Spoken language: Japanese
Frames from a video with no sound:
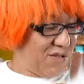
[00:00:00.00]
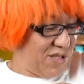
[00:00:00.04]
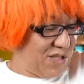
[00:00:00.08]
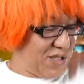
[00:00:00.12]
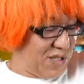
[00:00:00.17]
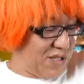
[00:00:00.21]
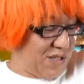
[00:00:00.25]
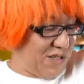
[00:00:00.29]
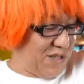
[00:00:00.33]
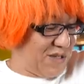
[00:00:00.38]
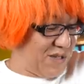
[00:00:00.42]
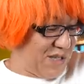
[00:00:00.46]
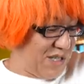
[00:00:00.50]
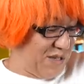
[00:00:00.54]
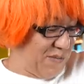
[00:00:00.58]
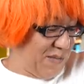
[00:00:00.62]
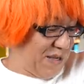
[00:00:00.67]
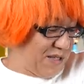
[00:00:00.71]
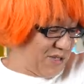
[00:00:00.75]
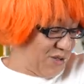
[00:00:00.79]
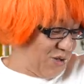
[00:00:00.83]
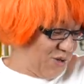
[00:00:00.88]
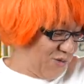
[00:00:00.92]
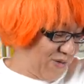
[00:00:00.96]
隙
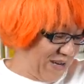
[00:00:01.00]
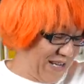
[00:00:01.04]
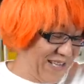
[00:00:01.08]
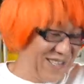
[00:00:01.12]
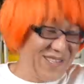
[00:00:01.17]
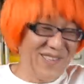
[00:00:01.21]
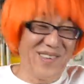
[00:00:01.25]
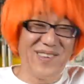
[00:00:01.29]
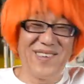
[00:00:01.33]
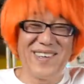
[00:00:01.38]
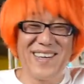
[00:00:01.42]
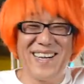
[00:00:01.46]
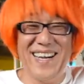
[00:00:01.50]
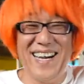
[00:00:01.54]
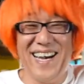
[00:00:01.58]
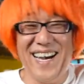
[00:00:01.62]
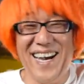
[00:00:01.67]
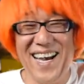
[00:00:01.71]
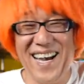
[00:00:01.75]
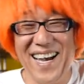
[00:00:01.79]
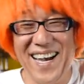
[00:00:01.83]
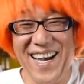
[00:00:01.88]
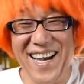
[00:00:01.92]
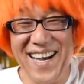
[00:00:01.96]
間商売っていう
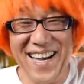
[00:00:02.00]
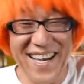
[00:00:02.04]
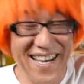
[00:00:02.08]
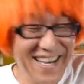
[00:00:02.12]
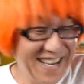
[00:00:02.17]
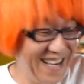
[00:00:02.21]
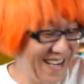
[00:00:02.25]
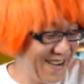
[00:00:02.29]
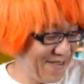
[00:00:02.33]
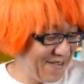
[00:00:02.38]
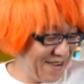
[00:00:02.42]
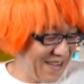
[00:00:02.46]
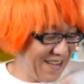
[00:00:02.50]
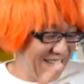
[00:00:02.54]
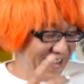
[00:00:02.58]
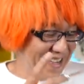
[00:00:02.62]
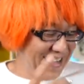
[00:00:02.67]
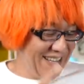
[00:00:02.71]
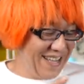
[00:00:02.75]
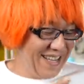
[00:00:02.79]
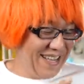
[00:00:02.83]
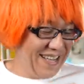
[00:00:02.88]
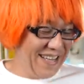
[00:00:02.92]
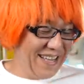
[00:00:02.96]
か。これ、
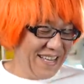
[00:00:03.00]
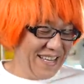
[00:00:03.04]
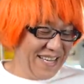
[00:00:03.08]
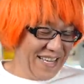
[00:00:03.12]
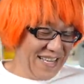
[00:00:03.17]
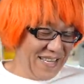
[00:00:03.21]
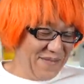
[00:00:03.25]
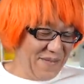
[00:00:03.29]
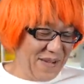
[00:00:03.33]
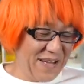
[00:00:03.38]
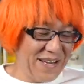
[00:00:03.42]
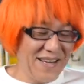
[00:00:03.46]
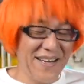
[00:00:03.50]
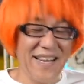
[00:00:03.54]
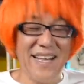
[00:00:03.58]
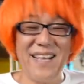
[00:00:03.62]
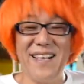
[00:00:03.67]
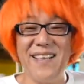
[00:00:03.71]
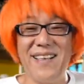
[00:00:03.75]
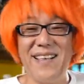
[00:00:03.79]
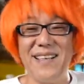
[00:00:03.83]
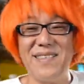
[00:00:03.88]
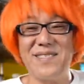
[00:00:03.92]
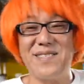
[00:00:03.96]
今
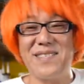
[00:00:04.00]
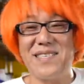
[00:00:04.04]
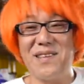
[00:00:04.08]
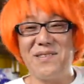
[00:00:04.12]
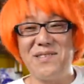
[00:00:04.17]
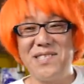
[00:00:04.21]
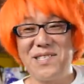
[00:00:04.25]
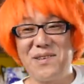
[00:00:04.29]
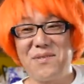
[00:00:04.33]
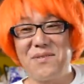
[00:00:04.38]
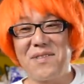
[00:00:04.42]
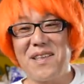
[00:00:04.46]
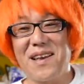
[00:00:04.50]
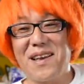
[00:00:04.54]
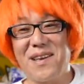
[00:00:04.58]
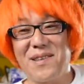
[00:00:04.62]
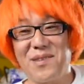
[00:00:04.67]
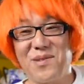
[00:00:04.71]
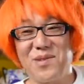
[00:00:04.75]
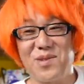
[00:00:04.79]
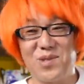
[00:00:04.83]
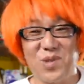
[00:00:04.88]
連結したにこだけど、